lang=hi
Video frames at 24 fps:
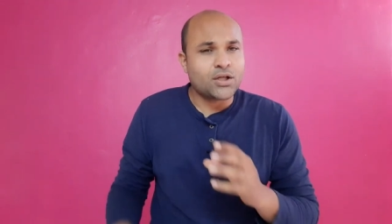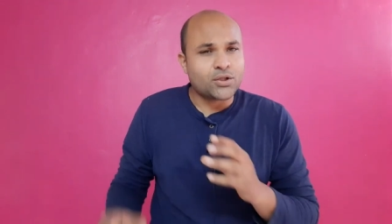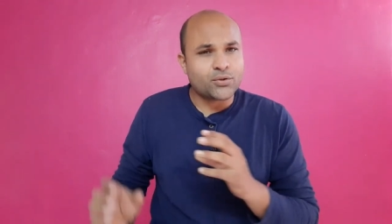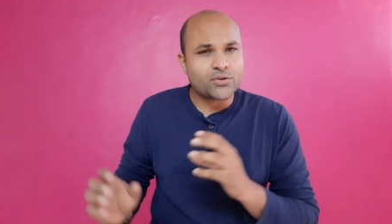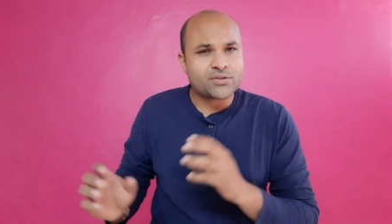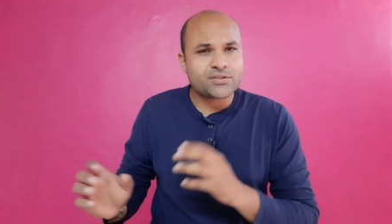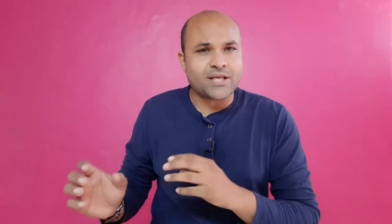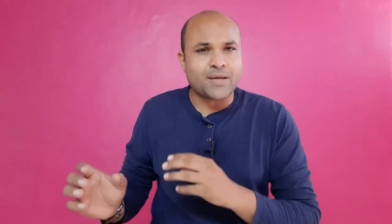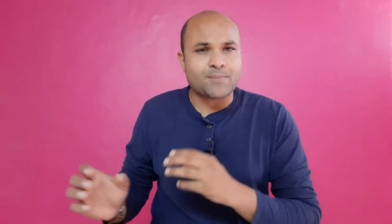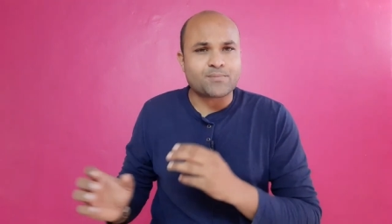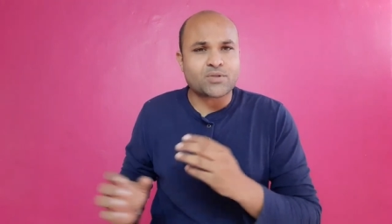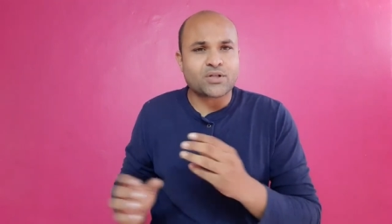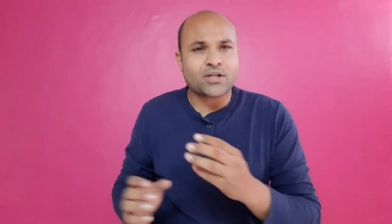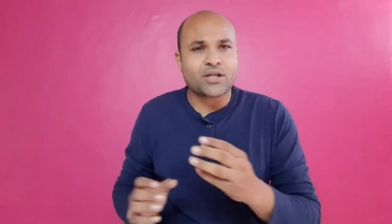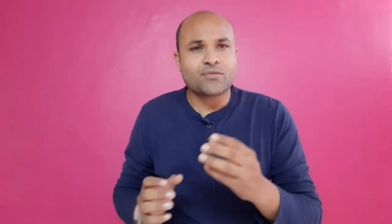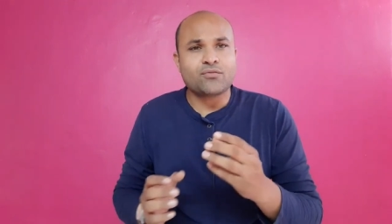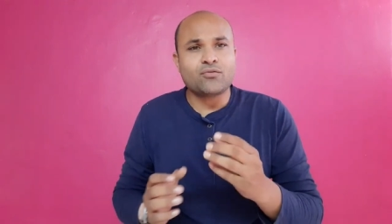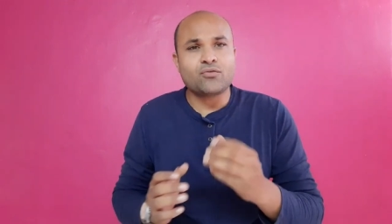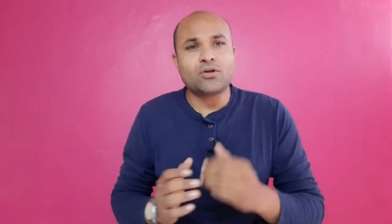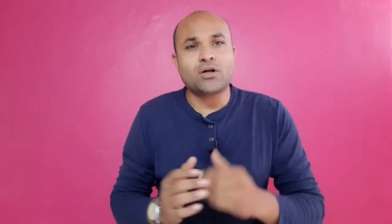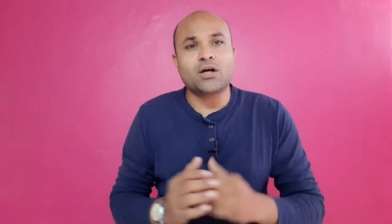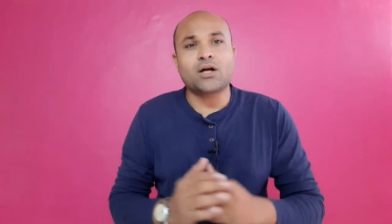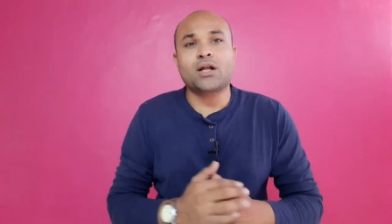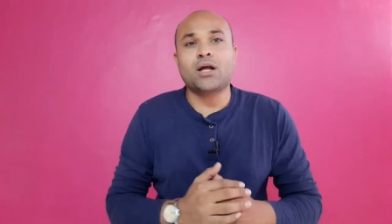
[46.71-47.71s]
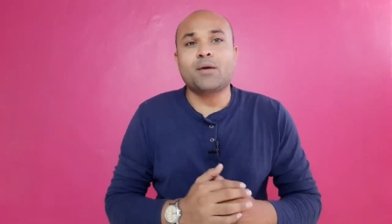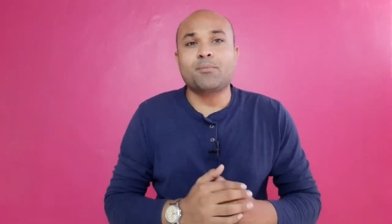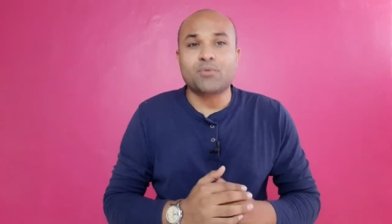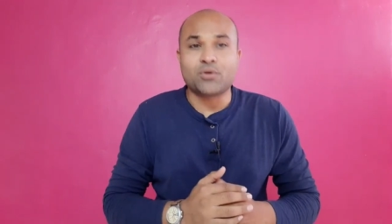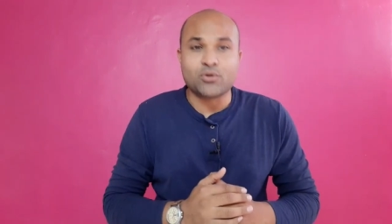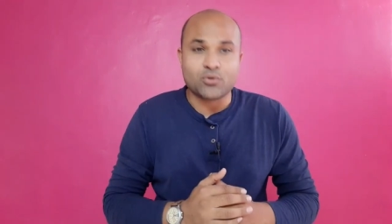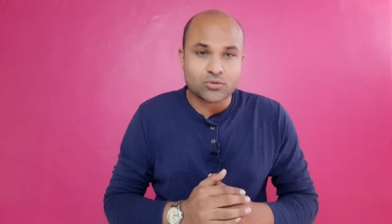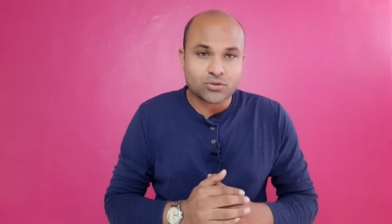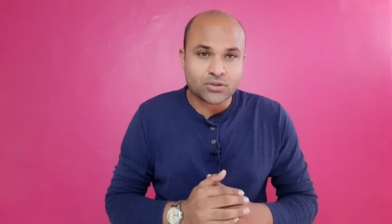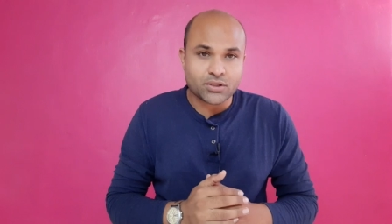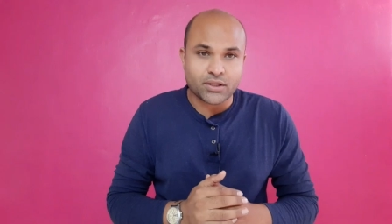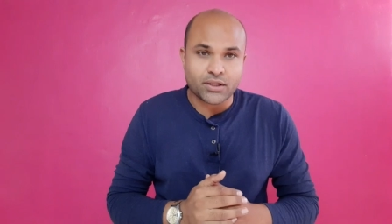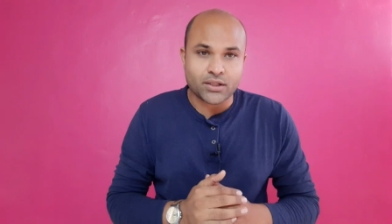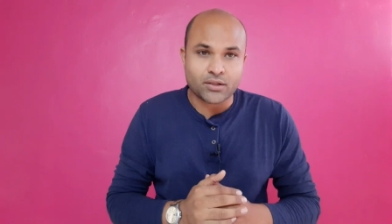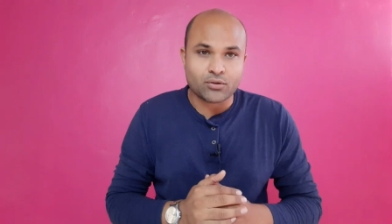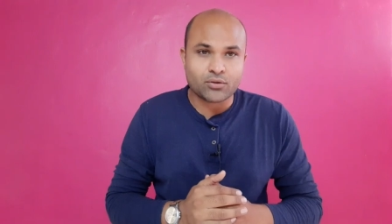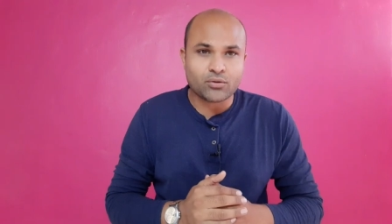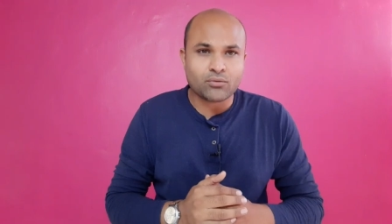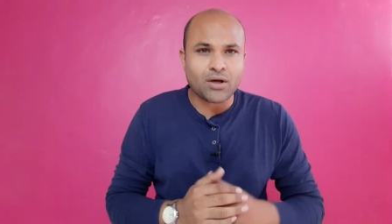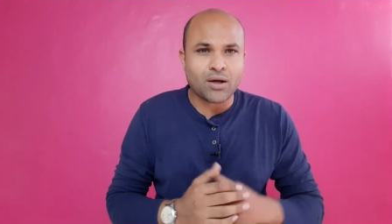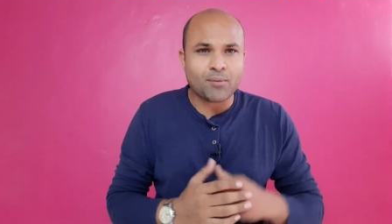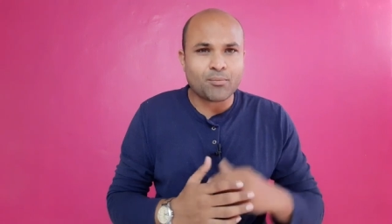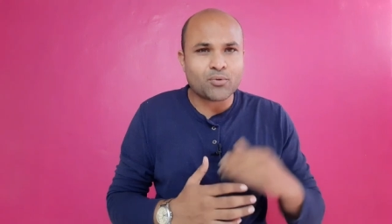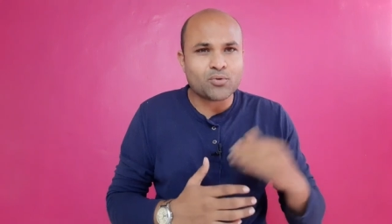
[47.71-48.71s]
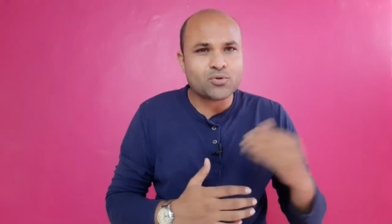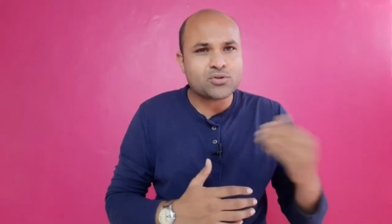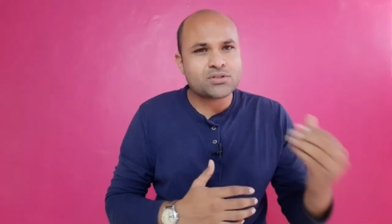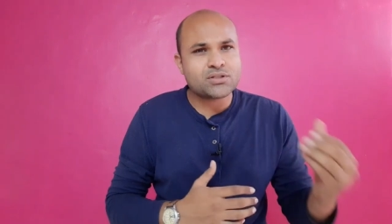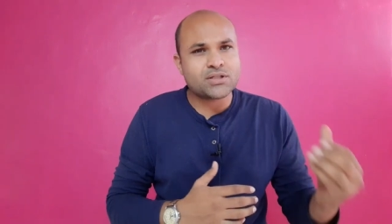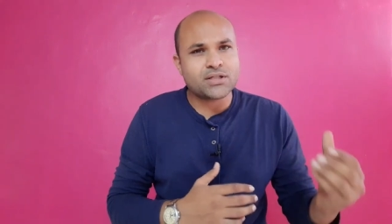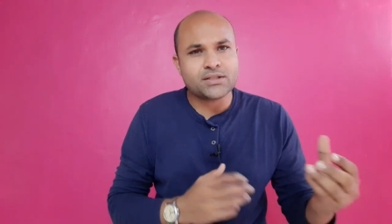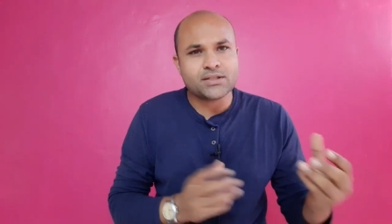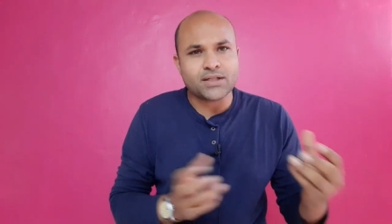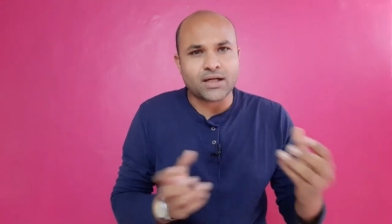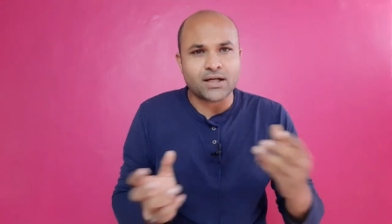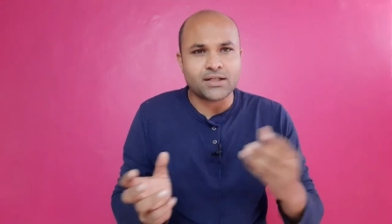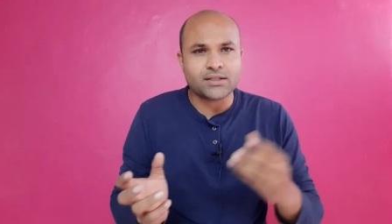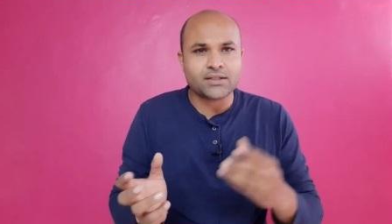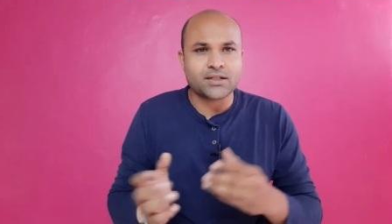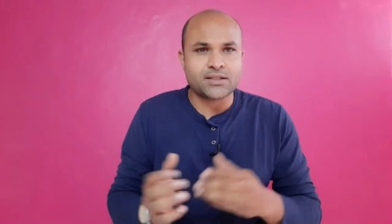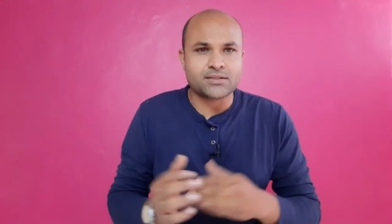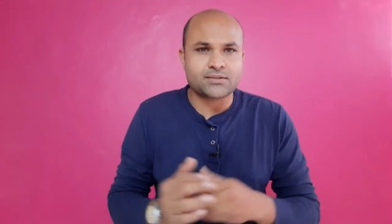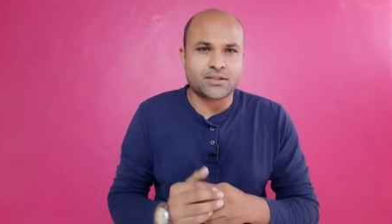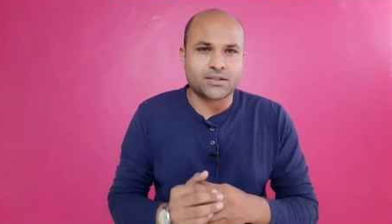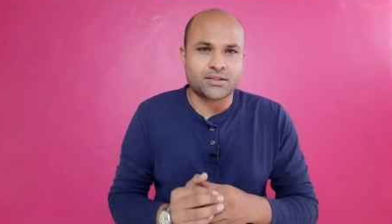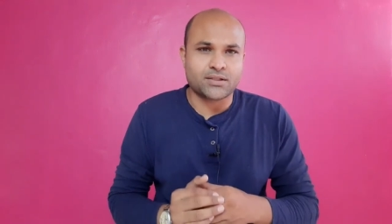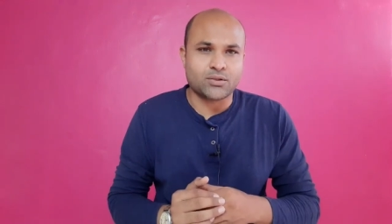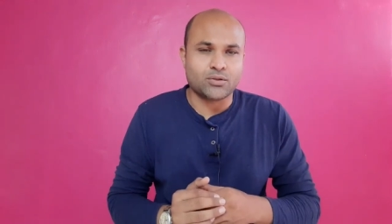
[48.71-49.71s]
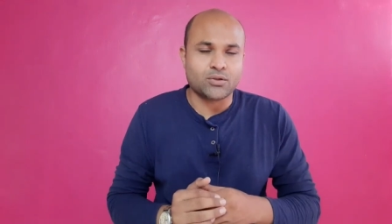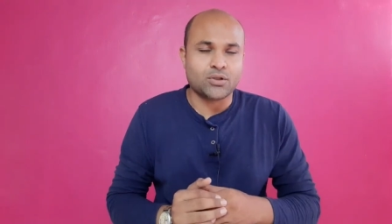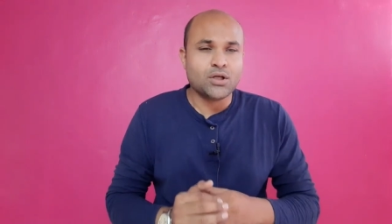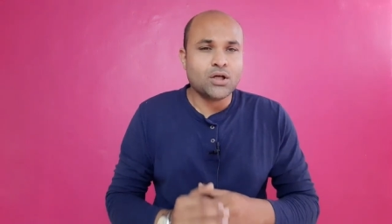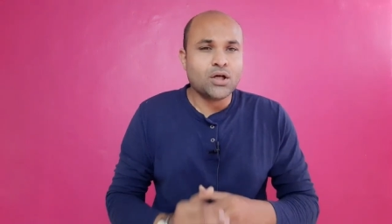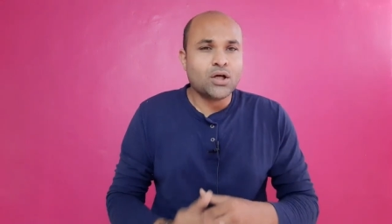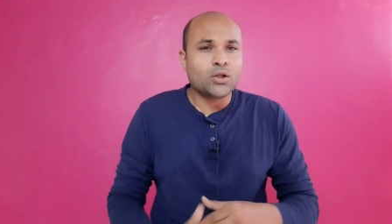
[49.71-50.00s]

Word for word: जो सैमसंग के फ़ोन अगर आप यूज़ कर रहे हो तो आप उनसे चार्ज कर सकते हो